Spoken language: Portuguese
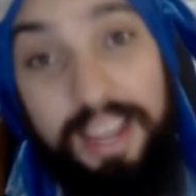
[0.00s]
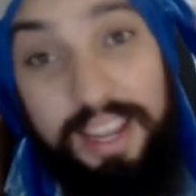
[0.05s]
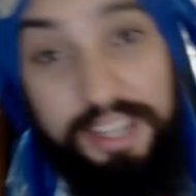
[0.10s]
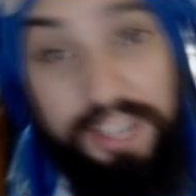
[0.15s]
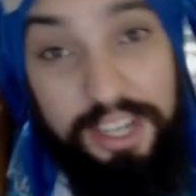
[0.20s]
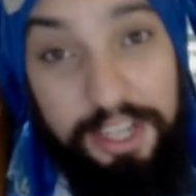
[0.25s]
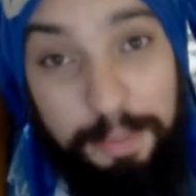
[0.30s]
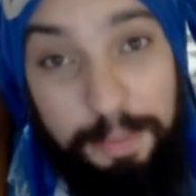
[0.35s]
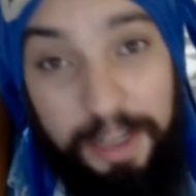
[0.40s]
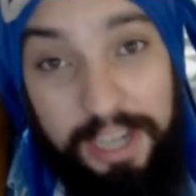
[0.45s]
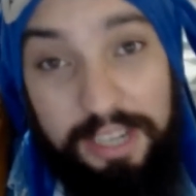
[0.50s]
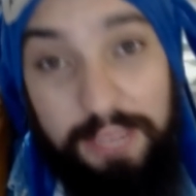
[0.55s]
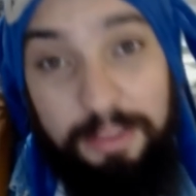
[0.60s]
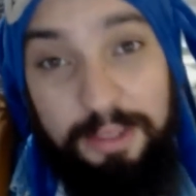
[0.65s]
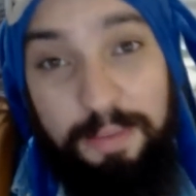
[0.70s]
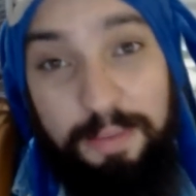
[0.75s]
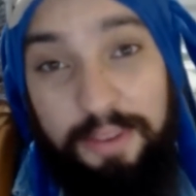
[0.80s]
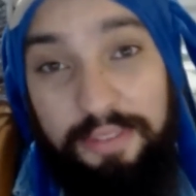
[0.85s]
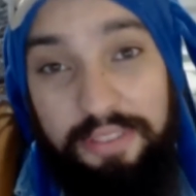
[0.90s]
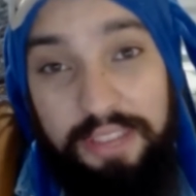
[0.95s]
Antes de
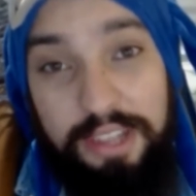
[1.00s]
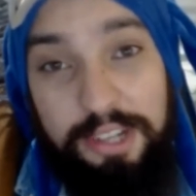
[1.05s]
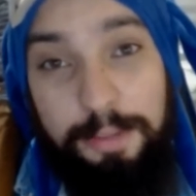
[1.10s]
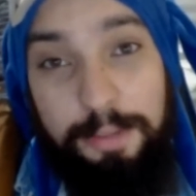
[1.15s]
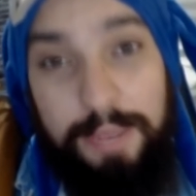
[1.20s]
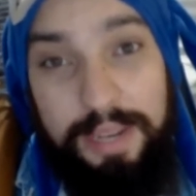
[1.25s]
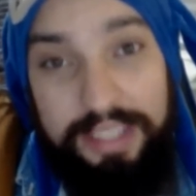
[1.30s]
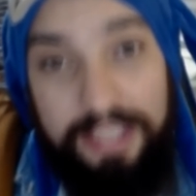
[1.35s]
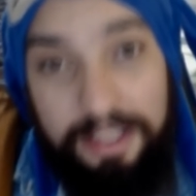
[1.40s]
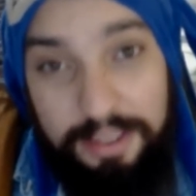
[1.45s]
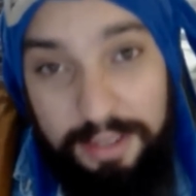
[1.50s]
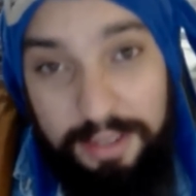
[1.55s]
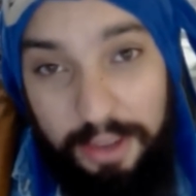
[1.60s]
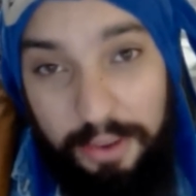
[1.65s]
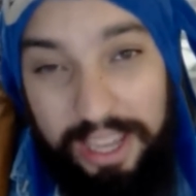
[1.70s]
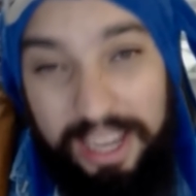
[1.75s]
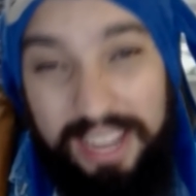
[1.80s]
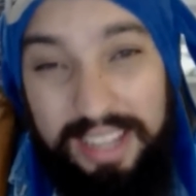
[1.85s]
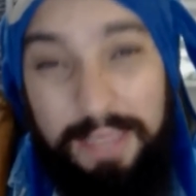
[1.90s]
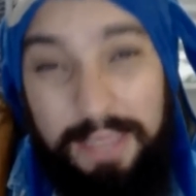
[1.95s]
partirmos pro vídeo, preciso dar um
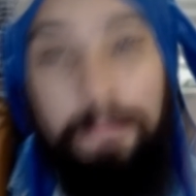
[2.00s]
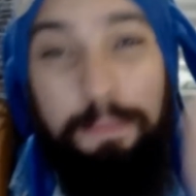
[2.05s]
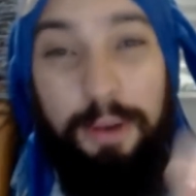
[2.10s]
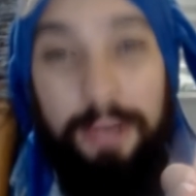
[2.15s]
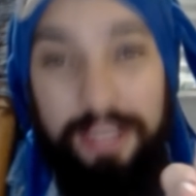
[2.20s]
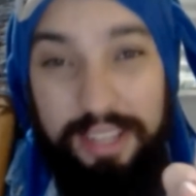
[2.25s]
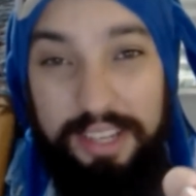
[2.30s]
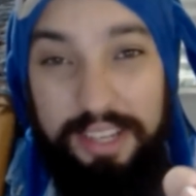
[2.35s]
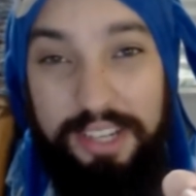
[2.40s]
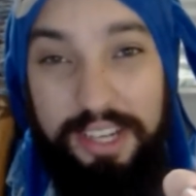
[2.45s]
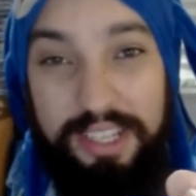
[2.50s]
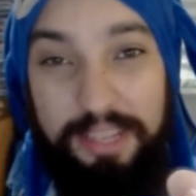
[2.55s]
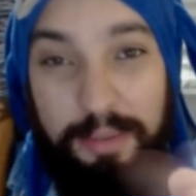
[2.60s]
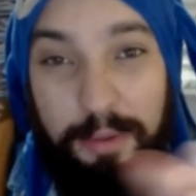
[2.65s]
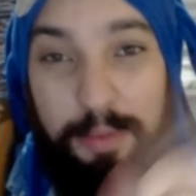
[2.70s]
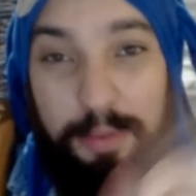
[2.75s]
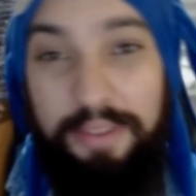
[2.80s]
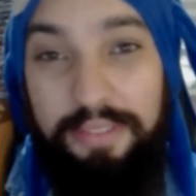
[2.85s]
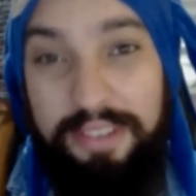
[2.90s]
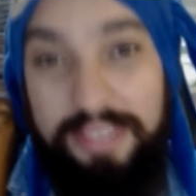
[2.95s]
recado
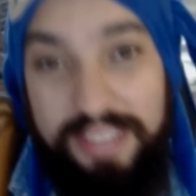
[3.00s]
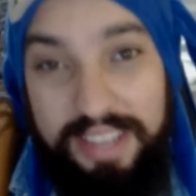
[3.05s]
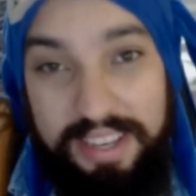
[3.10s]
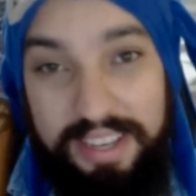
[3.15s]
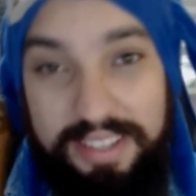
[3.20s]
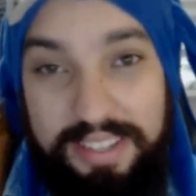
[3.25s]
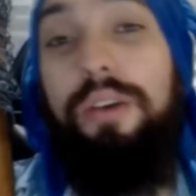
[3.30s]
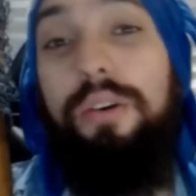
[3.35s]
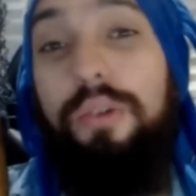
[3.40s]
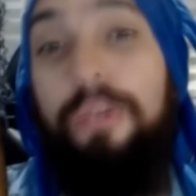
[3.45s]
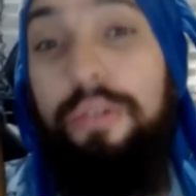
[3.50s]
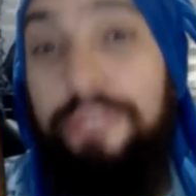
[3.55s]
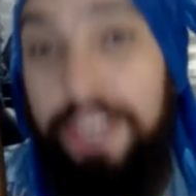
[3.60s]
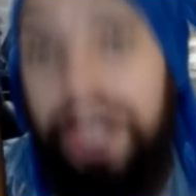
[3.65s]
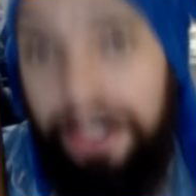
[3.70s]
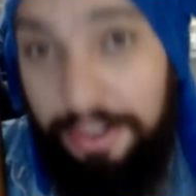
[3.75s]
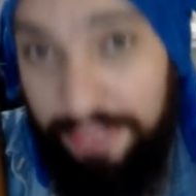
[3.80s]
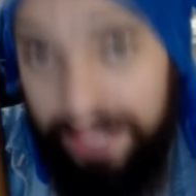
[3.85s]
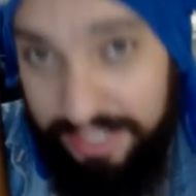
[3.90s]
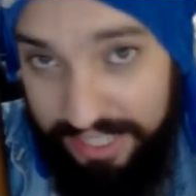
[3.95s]
importantíssimo pra vocês. O
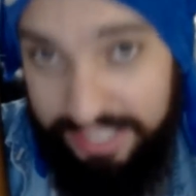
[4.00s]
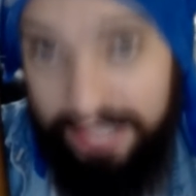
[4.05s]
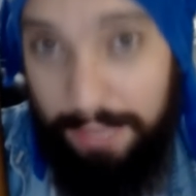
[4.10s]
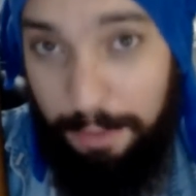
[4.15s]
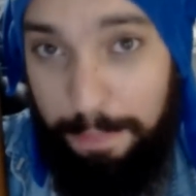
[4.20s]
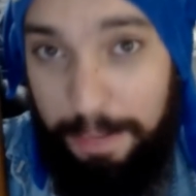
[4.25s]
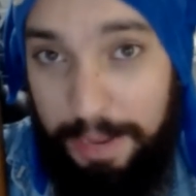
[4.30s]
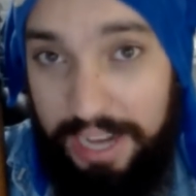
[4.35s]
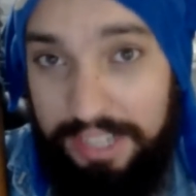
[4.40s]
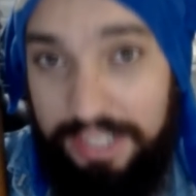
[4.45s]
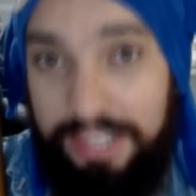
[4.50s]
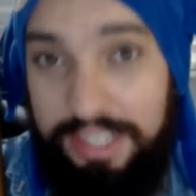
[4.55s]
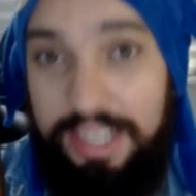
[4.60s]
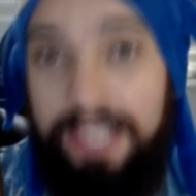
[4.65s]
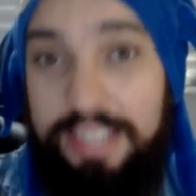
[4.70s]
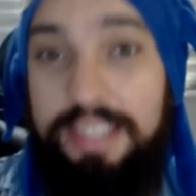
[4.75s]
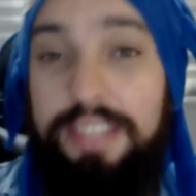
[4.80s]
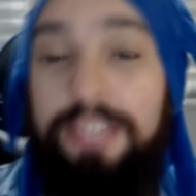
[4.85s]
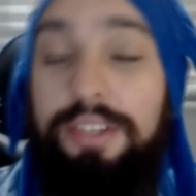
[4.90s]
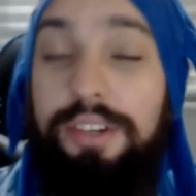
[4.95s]
vídeo que vocês estão prestes a
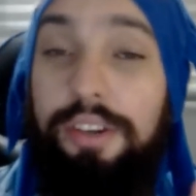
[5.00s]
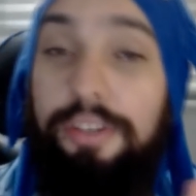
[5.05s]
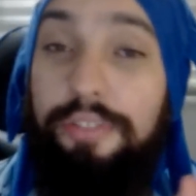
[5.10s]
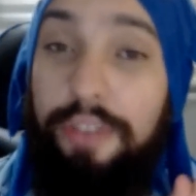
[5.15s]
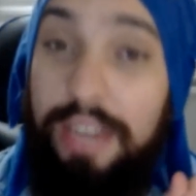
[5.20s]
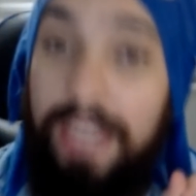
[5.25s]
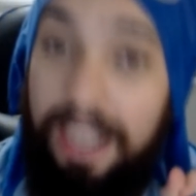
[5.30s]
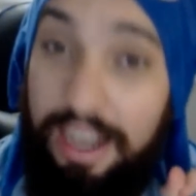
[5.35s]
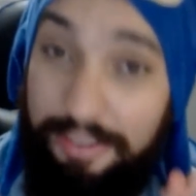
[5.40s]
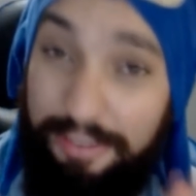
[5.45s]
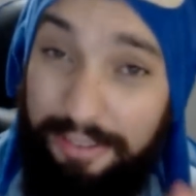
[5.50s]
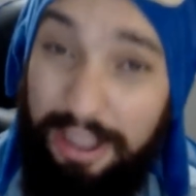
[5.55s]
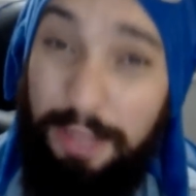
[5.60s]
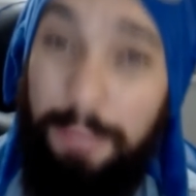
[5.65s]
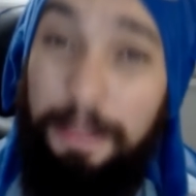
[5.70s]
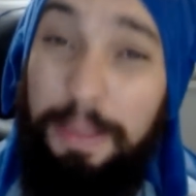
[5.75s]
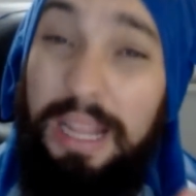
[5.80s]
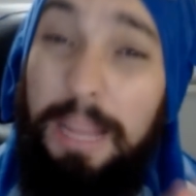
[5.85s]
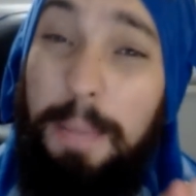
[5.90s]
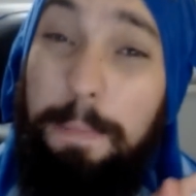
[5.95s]
assistir foi gravado
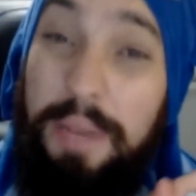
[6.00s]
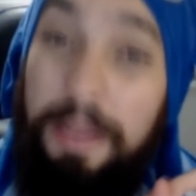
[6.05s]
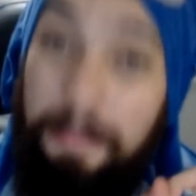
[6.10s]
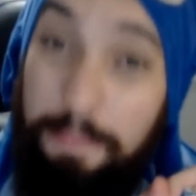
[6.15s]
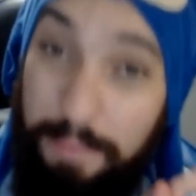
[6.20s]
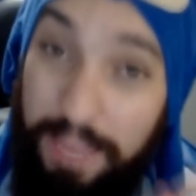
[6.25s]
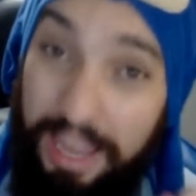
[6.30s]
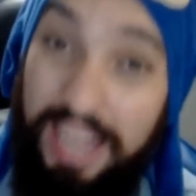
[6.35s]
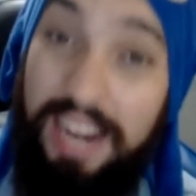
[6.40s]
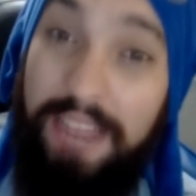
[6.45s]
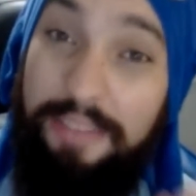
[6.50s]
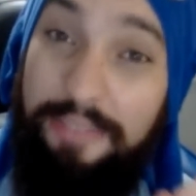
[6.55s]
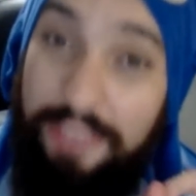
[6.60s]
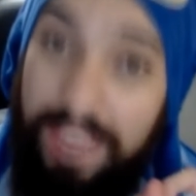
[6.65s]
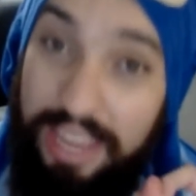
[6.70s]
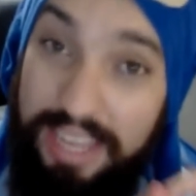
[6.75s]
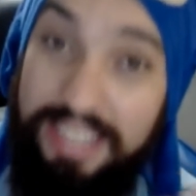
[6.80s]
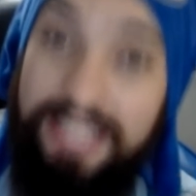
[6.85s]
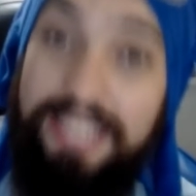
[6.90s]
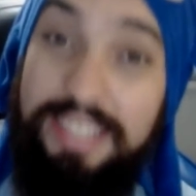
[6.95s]
pela primeira
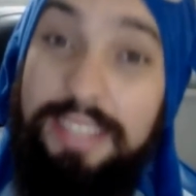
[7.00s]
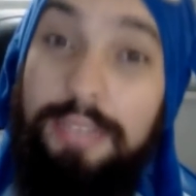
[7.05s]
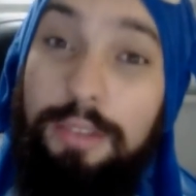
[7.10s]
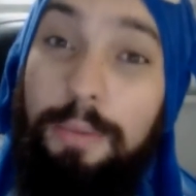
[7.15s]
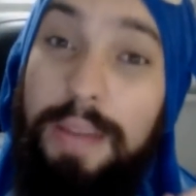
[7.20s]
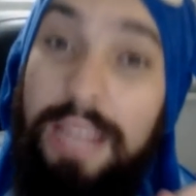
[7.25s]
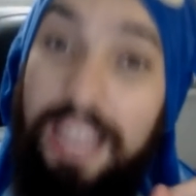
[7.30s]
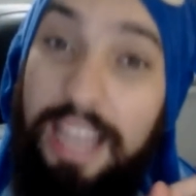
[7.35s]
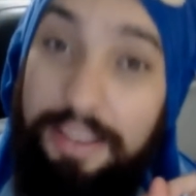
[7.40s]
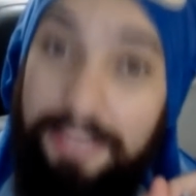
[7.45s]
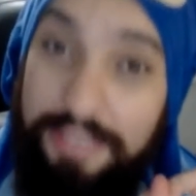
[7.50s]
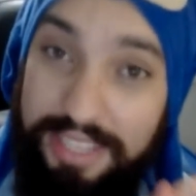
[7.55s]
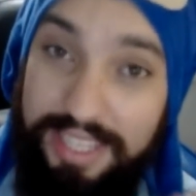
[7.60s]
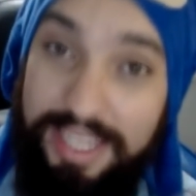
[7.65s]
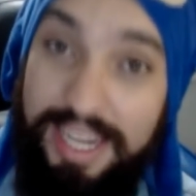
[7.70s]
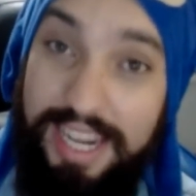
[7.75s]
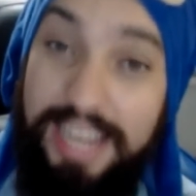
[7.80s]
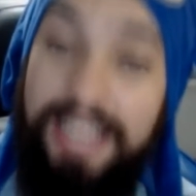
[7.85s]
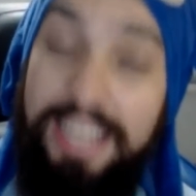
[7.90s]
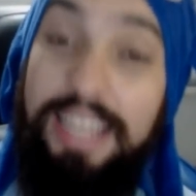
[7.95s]
vez numa live
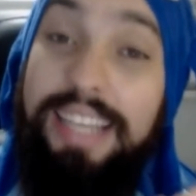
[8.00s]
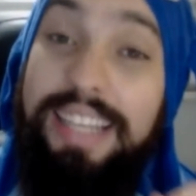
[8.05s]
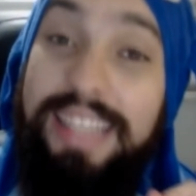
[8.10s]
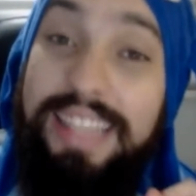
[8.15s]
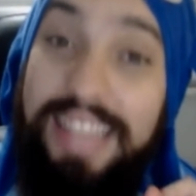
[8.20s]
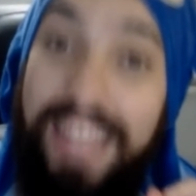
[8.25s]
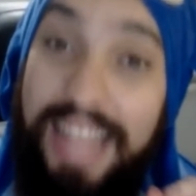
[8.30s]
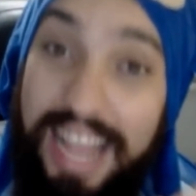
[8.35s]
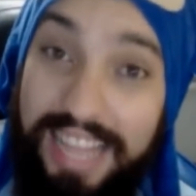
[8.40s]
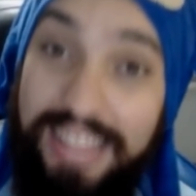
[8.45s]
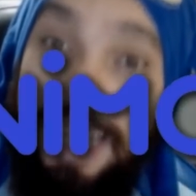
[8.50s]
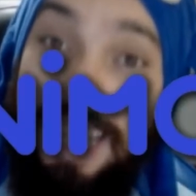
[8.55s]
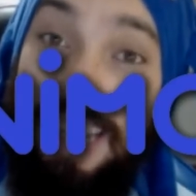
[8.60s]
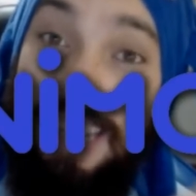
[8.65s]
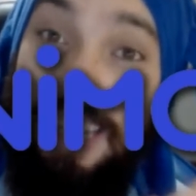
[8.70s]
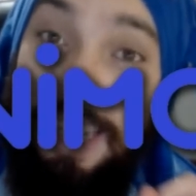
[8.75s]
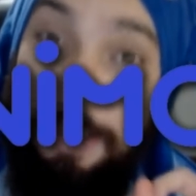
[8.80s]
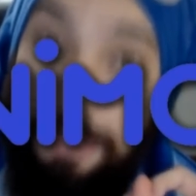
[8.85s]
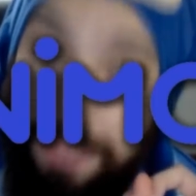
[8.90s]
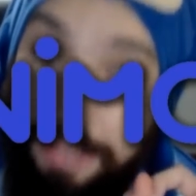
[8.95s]
stream lá na
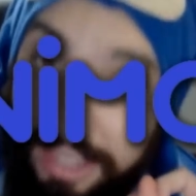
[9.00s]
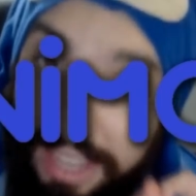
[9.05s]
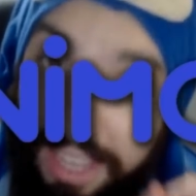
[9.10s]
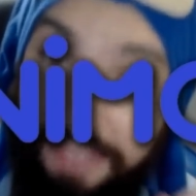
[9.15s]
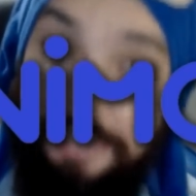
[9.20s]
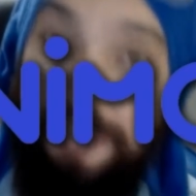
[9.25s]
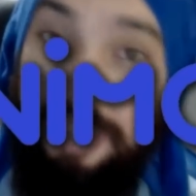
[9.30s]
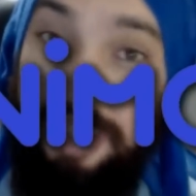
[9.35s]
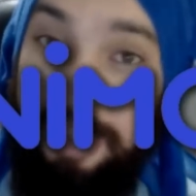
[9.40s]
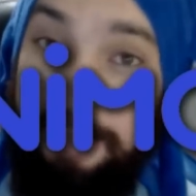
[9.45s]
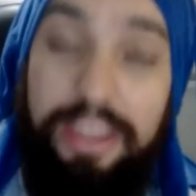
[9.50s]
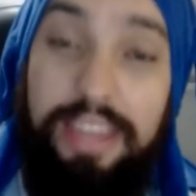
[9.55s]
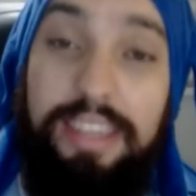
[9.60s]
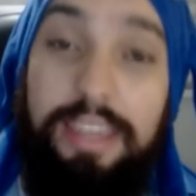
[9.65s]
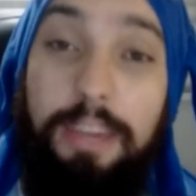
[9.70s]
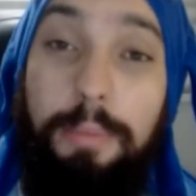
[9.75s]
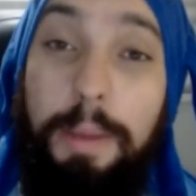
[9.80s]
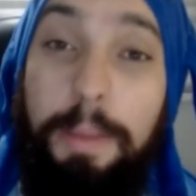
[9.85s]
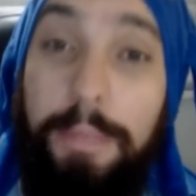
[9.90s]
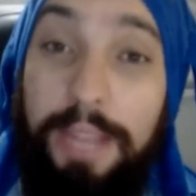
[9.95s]
Animo TV,
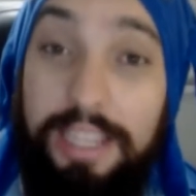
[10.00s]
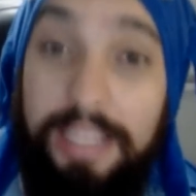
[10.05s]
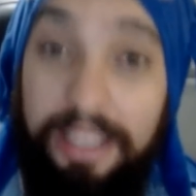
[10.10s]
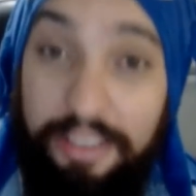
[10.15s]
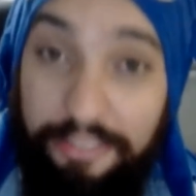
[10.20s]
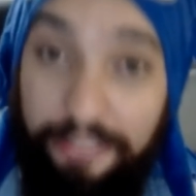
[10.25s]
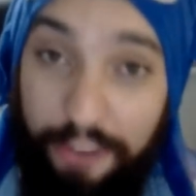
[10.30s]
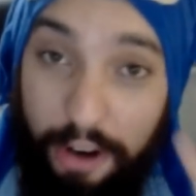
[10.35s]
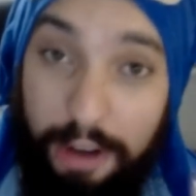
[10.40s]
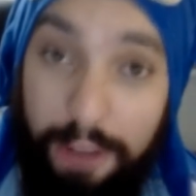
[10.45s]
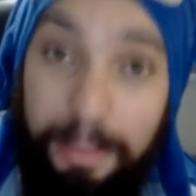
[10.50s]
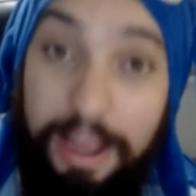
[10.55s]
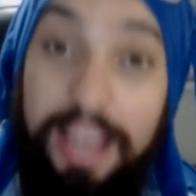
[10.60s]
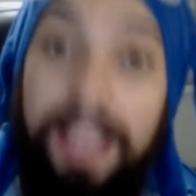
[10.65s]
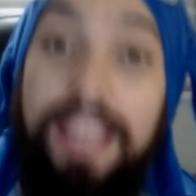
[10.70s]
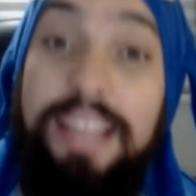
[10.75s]
que é uma plataforma